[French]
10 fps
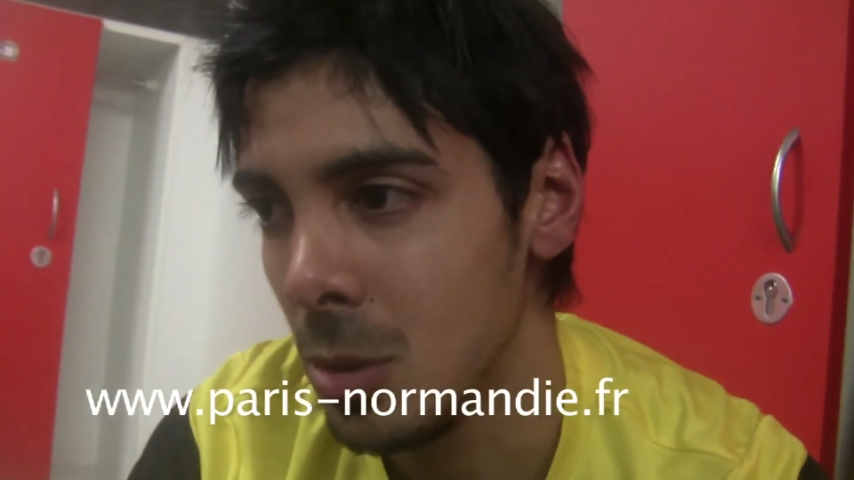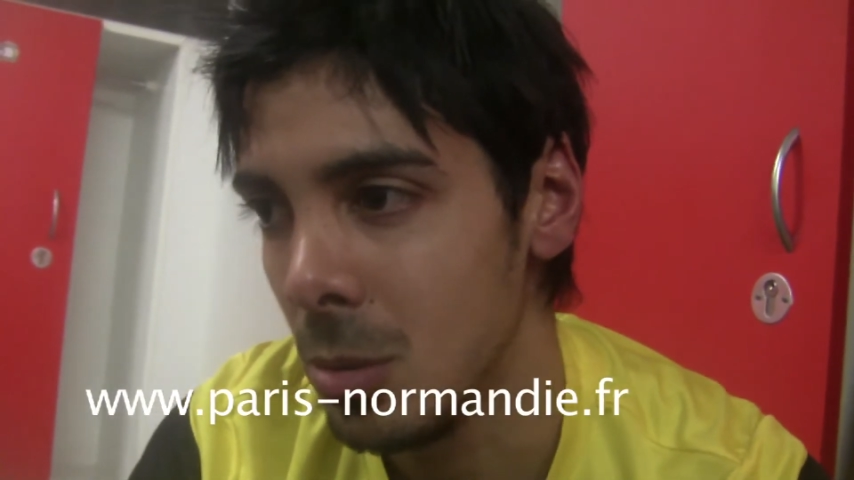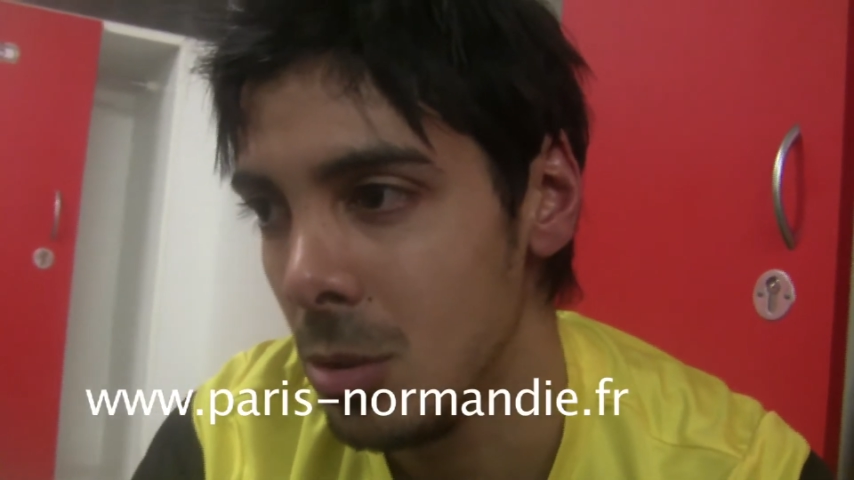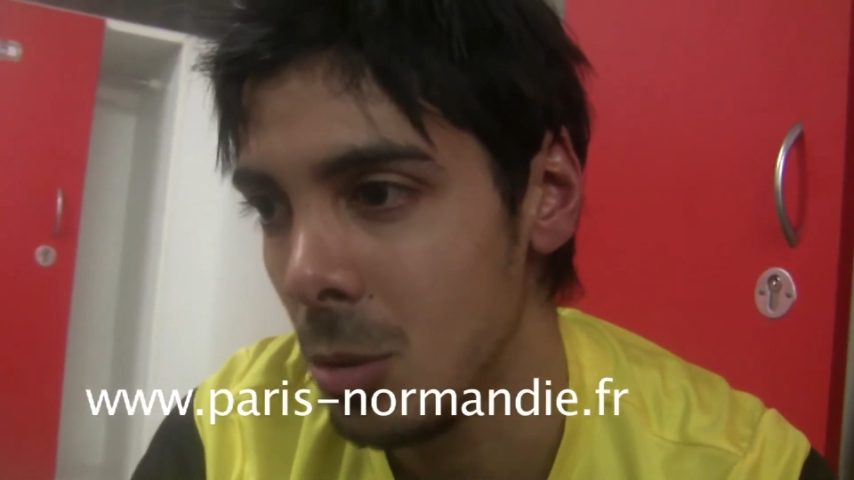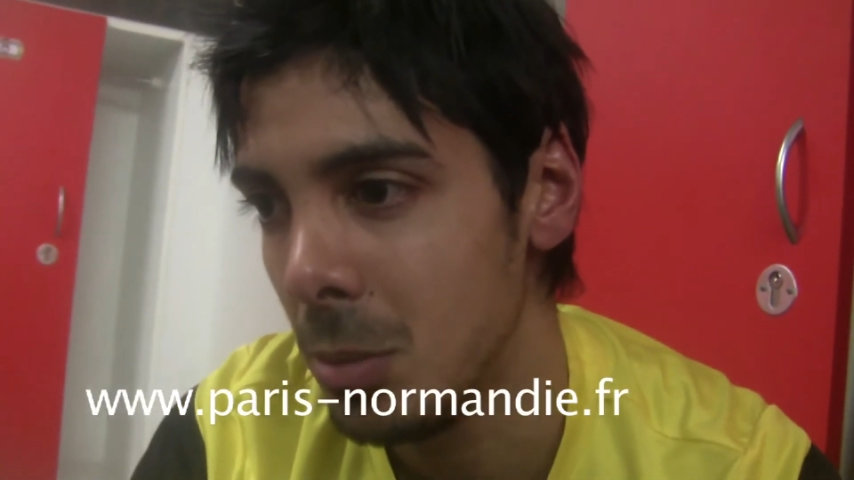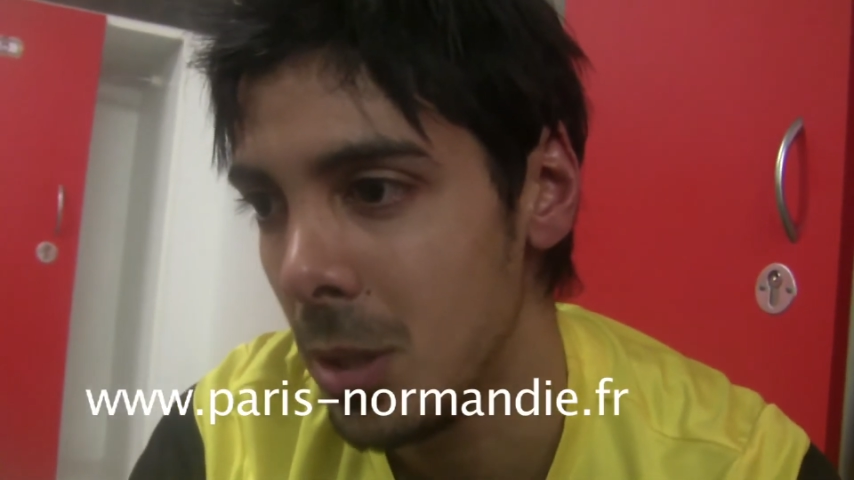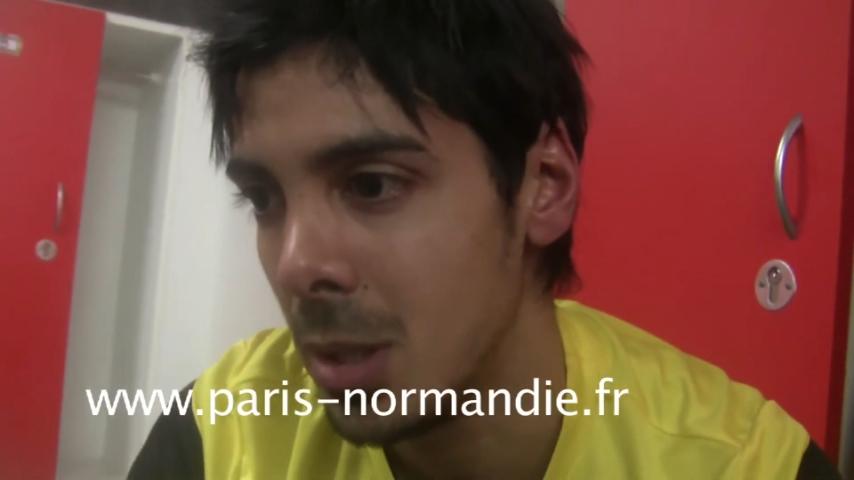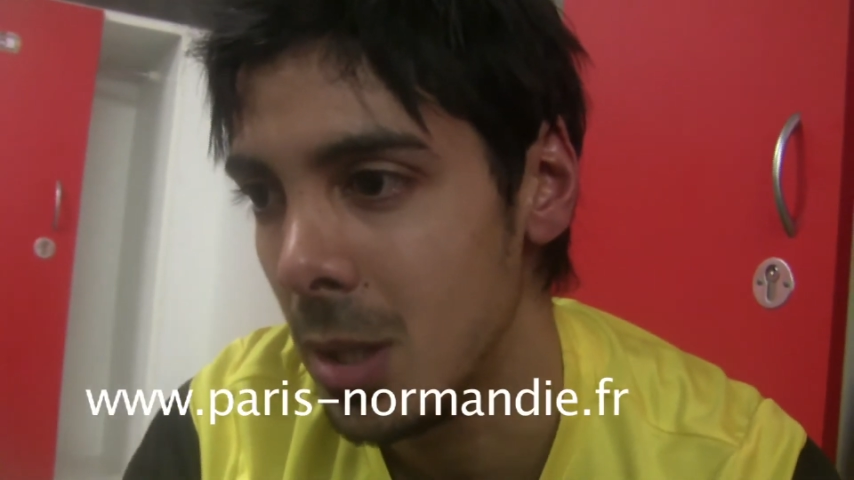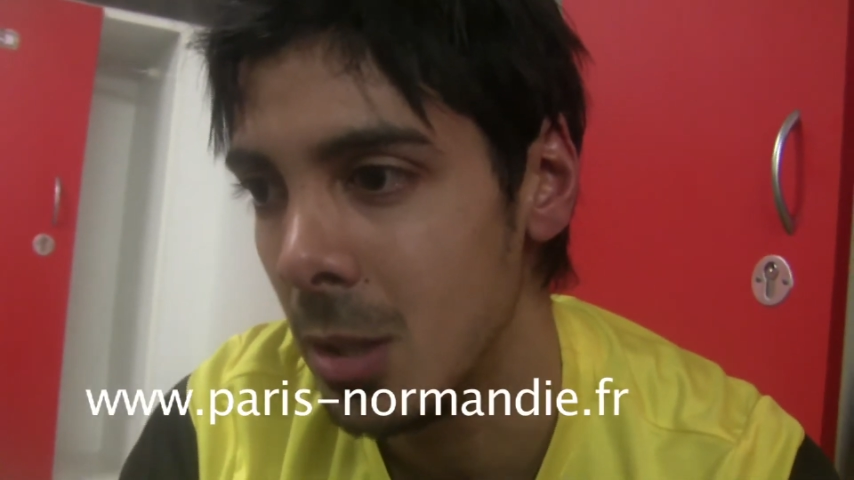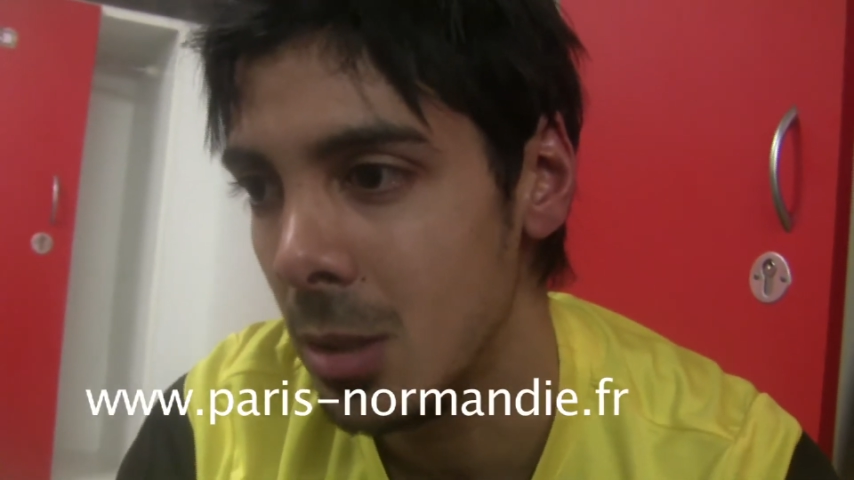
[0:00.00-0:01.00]
ils ont, ils ont bien
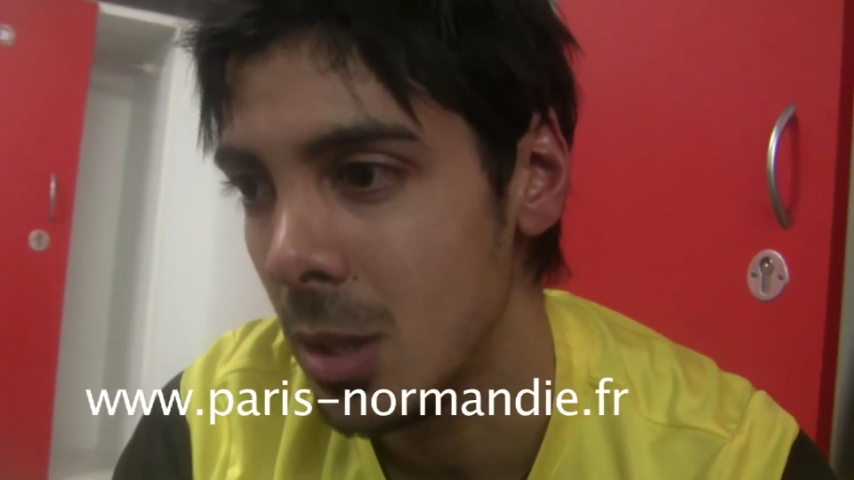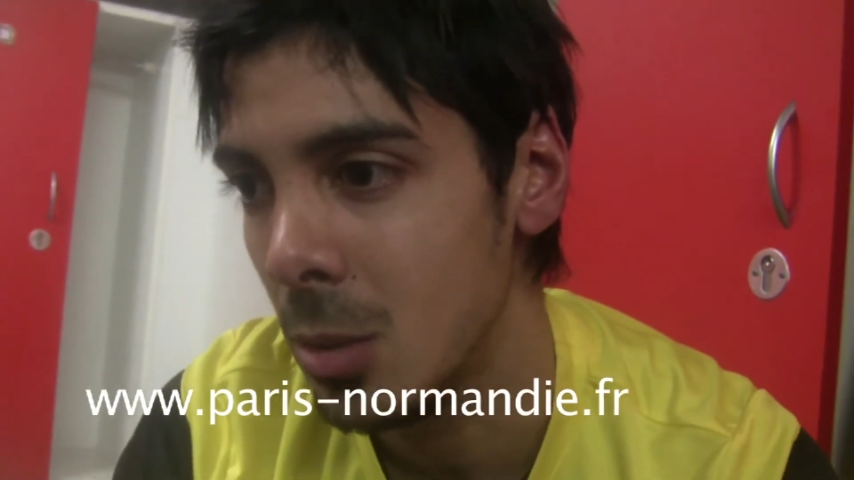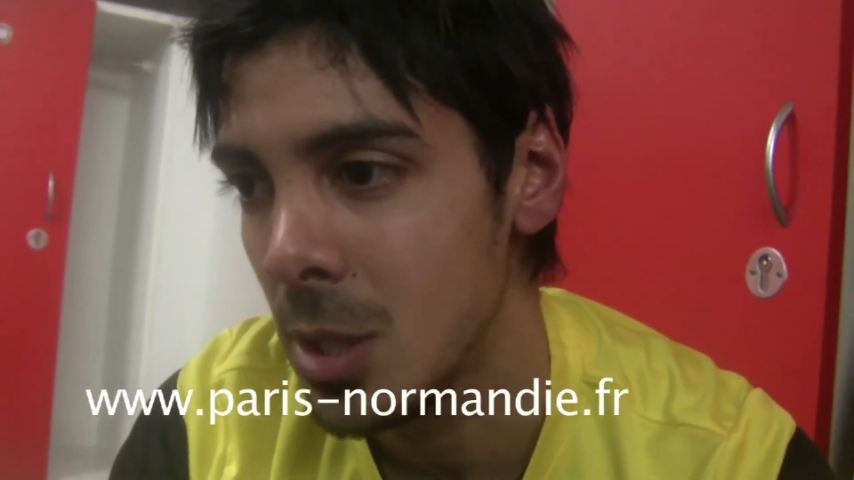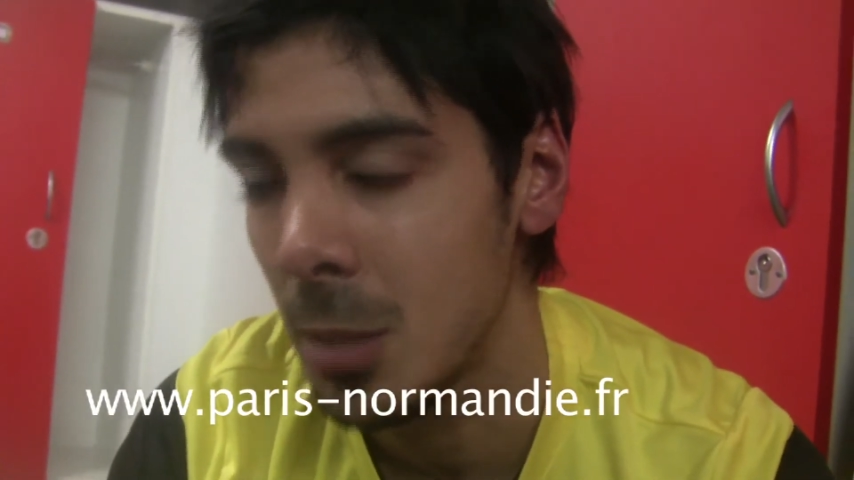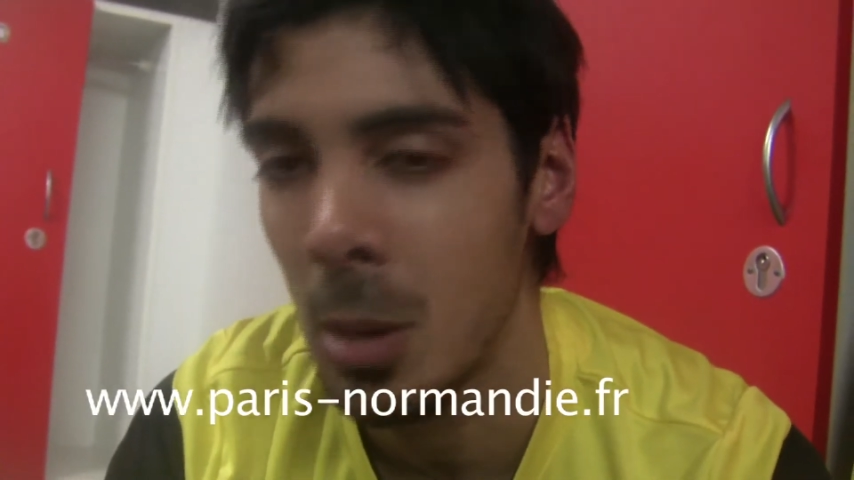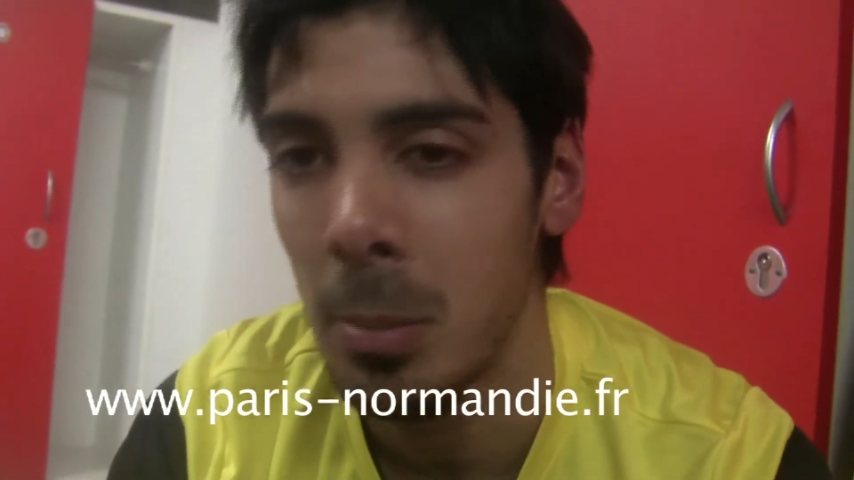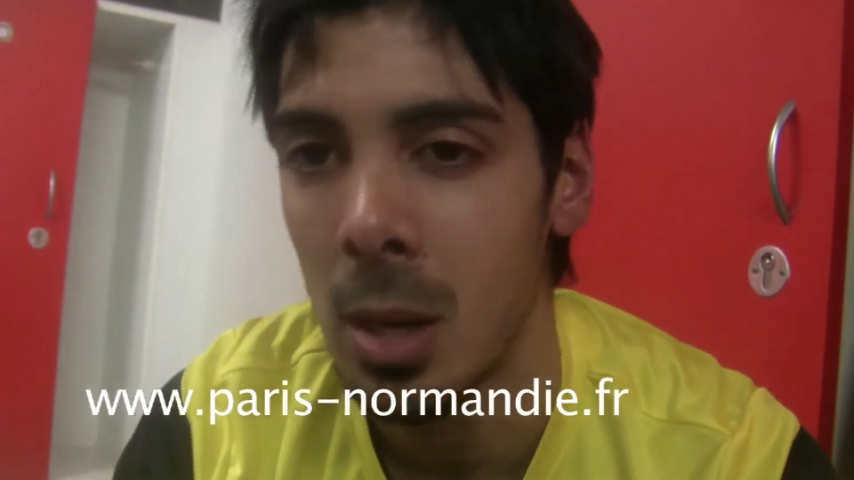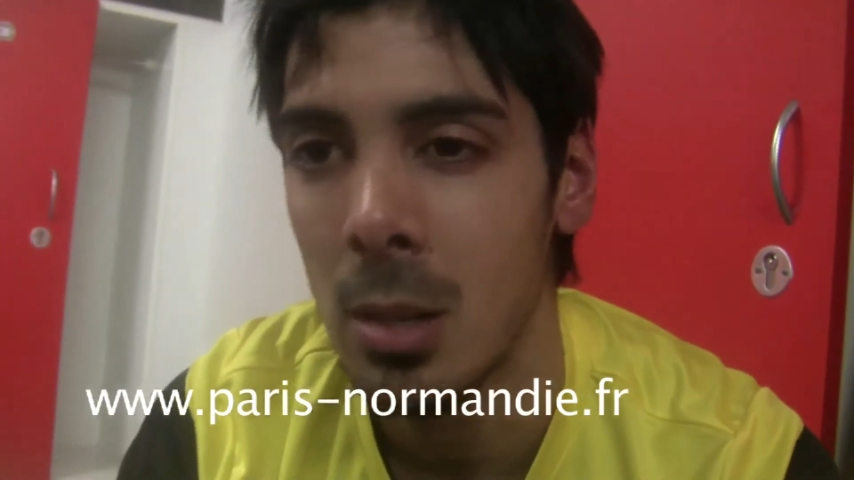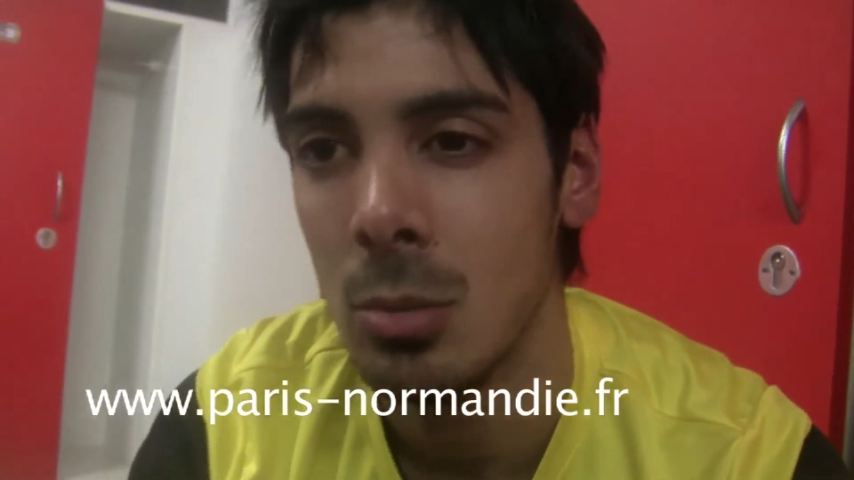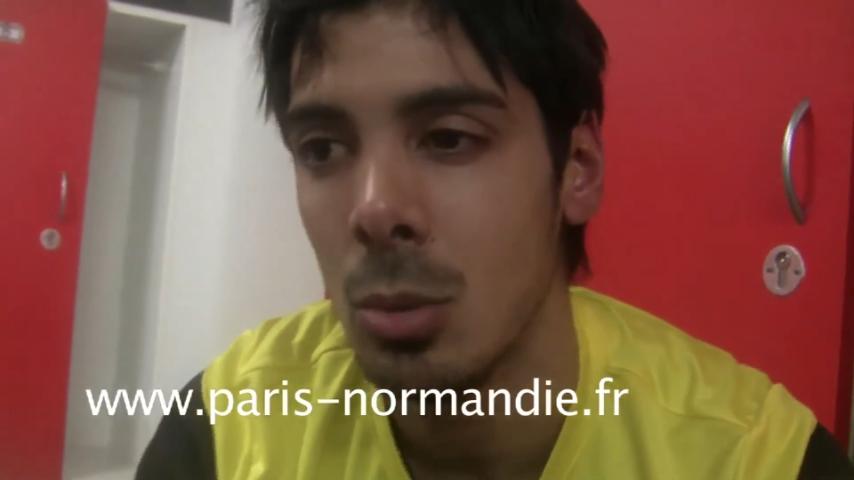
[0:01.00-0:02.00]
été négociés de ma part.